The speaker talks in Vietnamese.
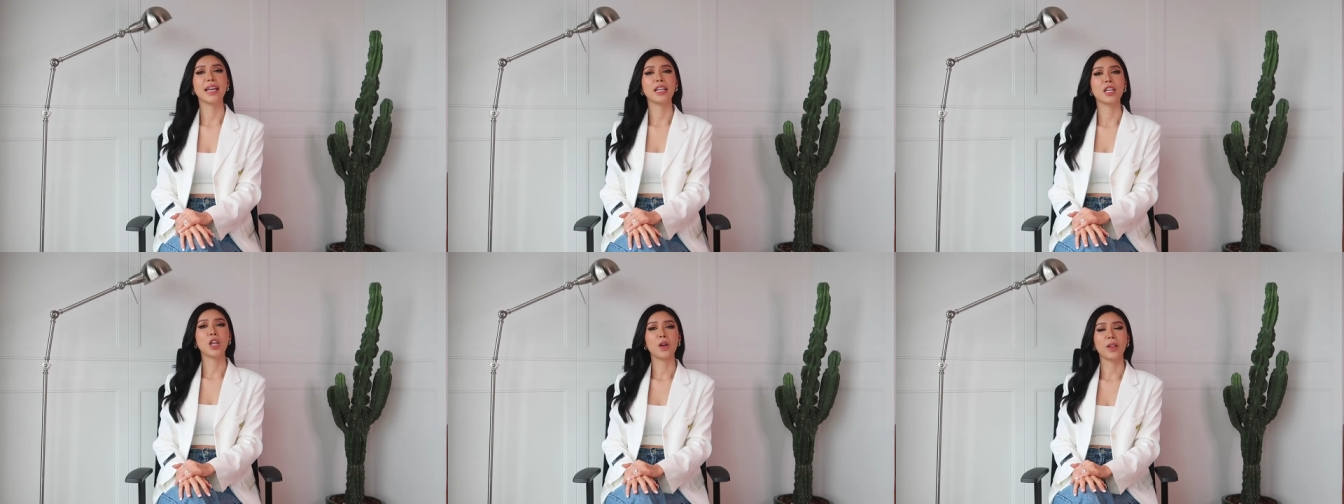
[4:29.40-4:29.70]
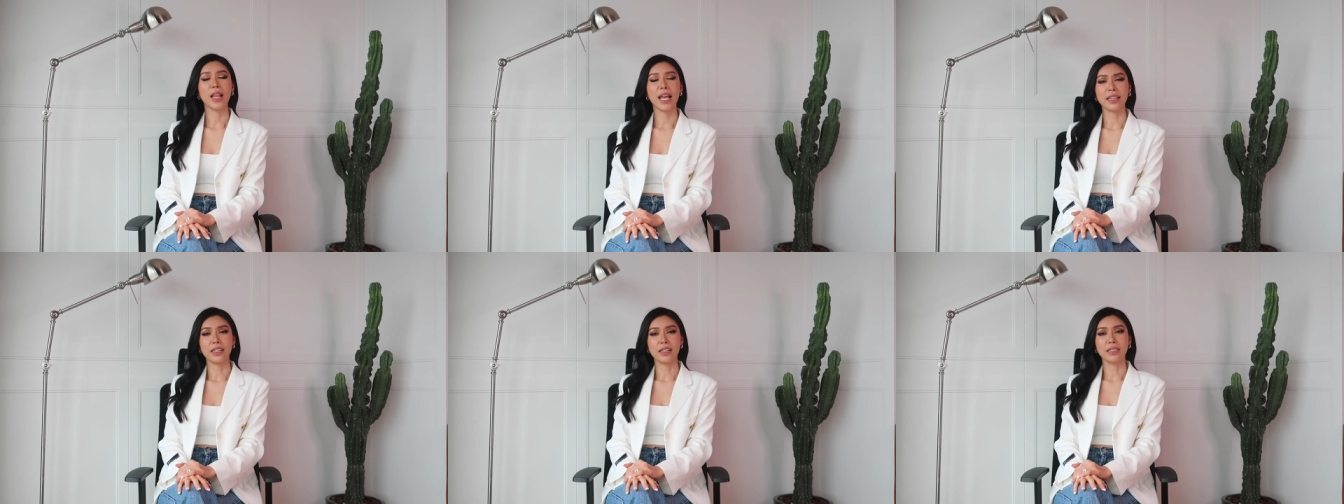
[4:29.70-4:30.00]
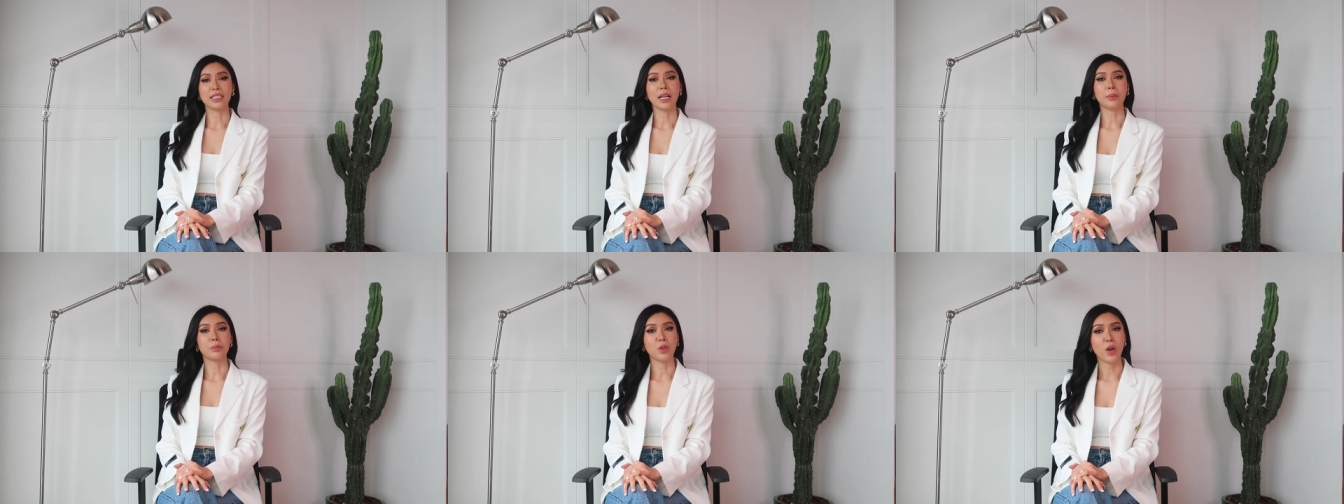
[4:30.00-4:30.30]
Đây đều là
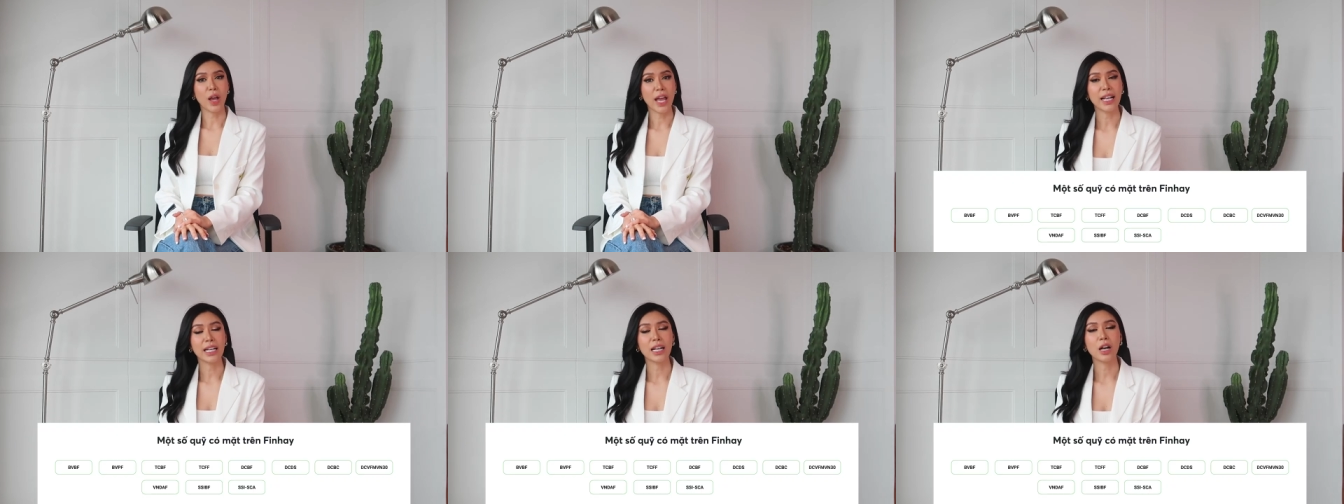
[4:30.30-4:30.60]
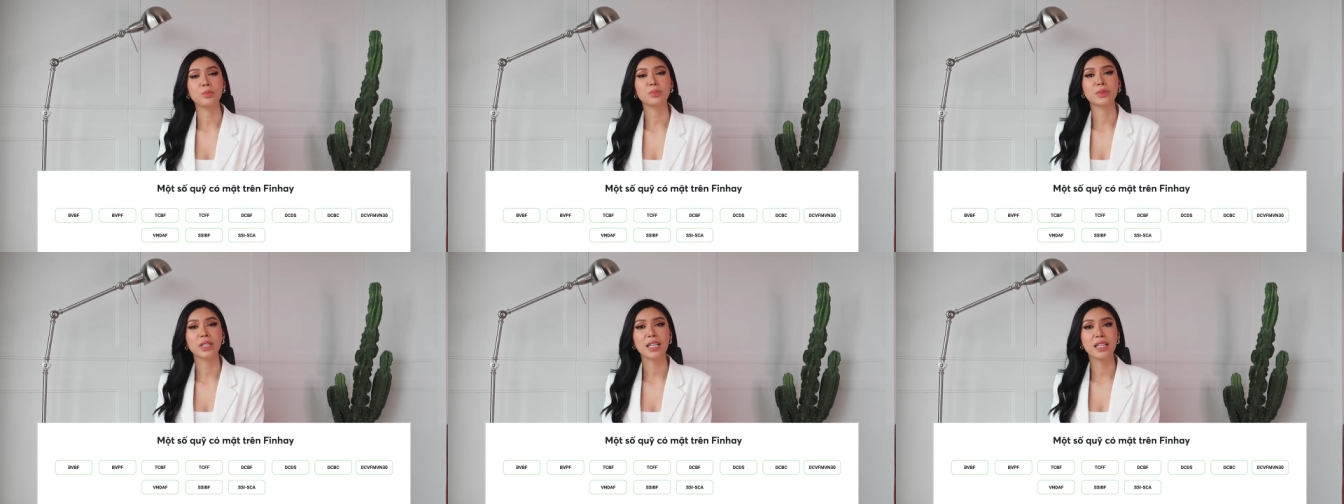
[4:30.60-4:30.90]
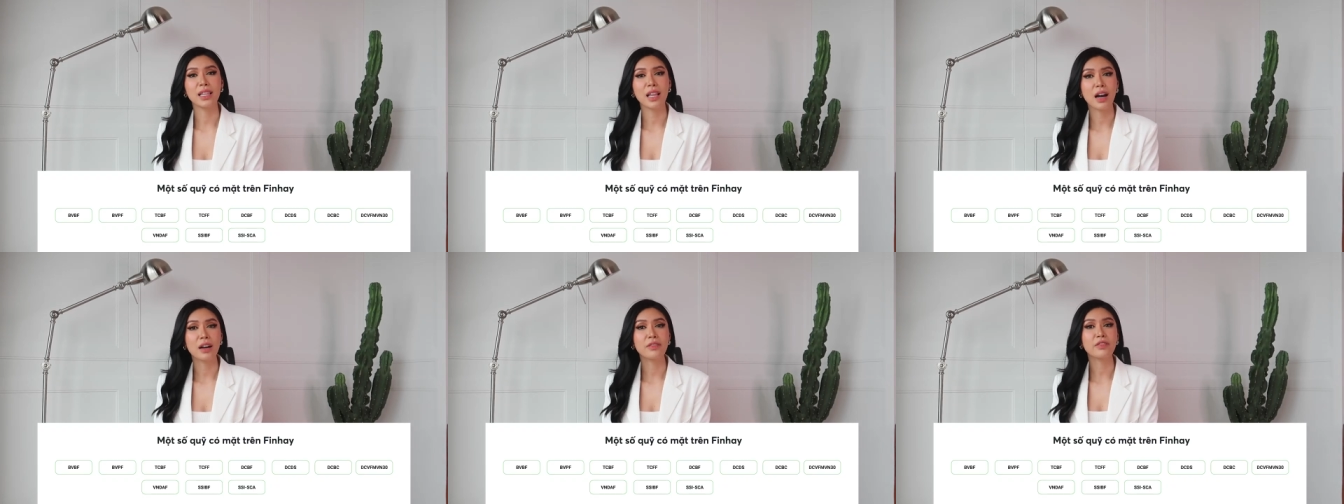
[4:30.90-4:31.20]
những tập đoàn, công
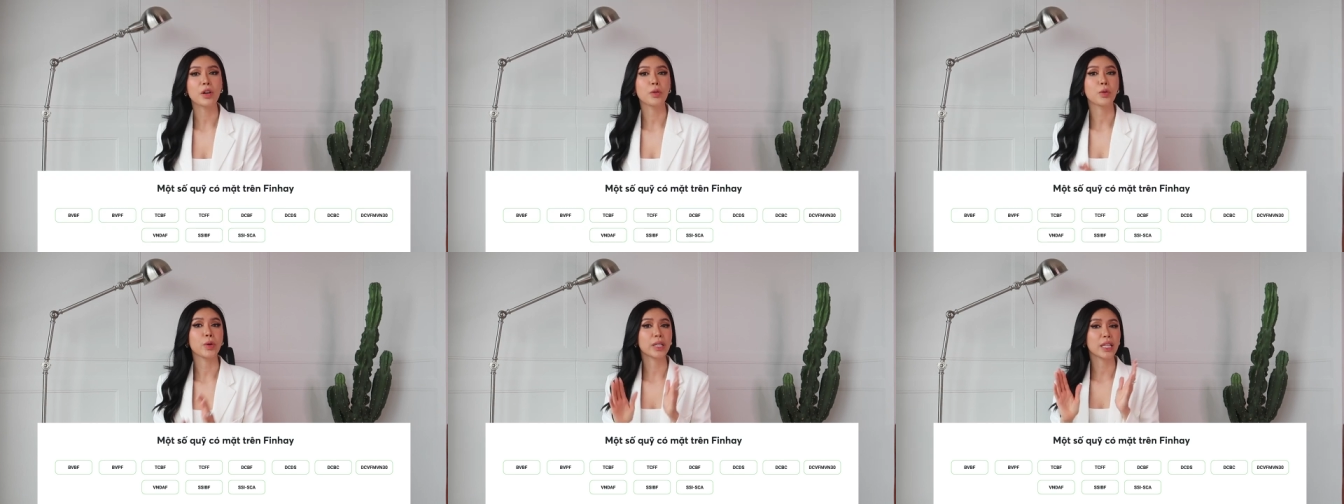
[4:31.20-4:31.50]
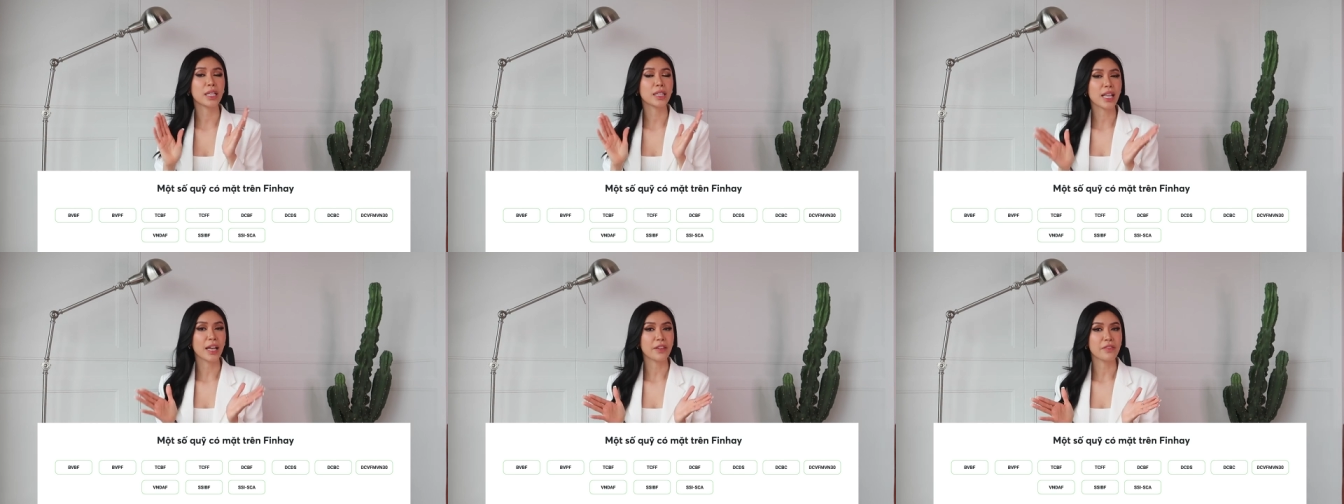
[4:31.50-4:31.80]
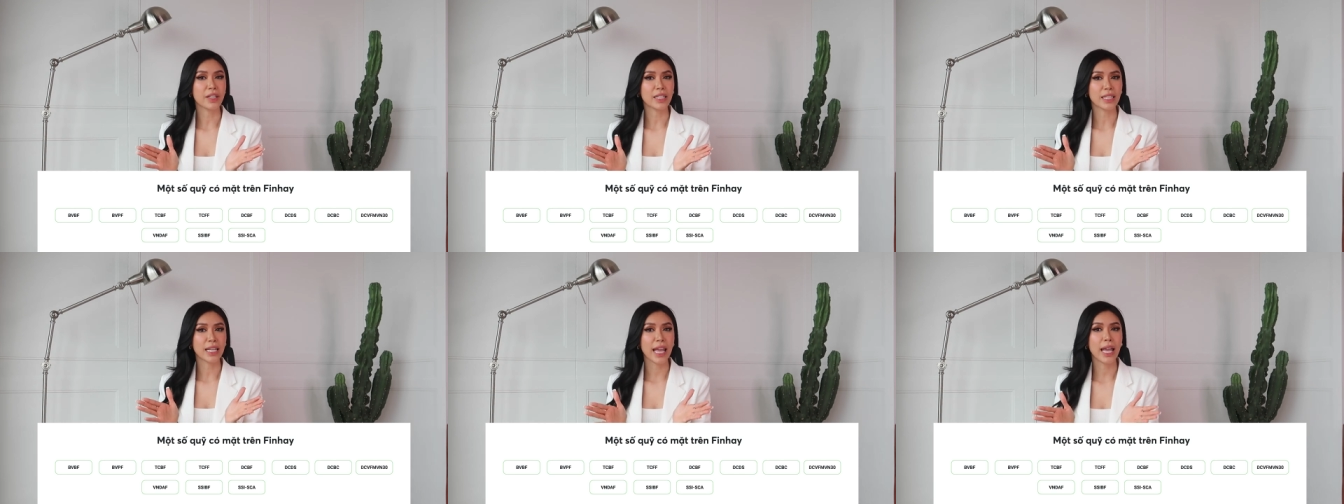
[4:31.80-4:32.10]
ty lớn và uy tín tại
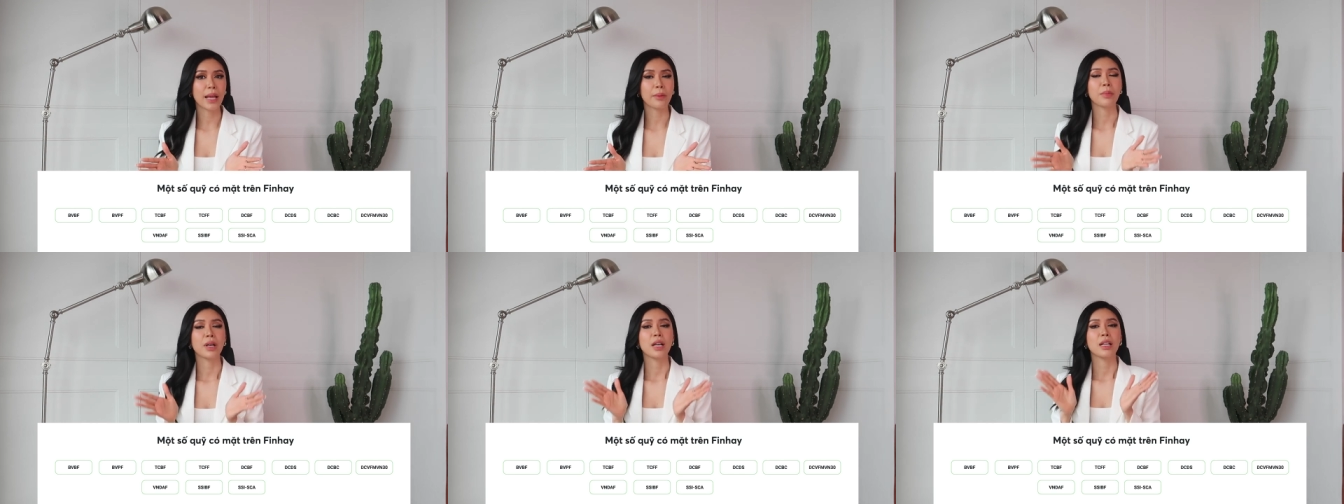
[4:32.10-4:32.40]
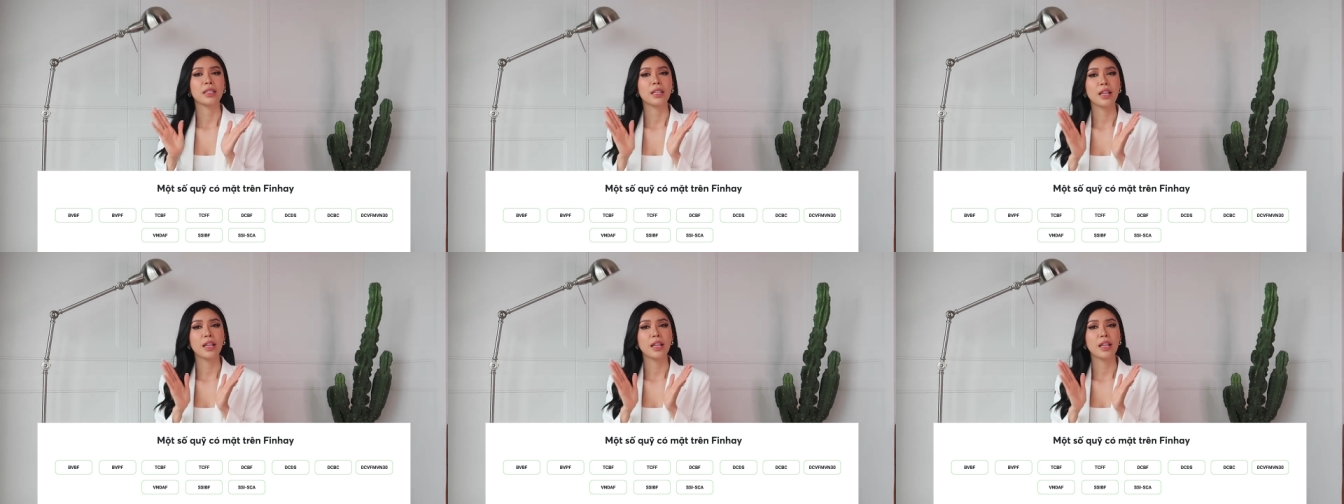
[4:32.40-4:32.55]
Việt Nam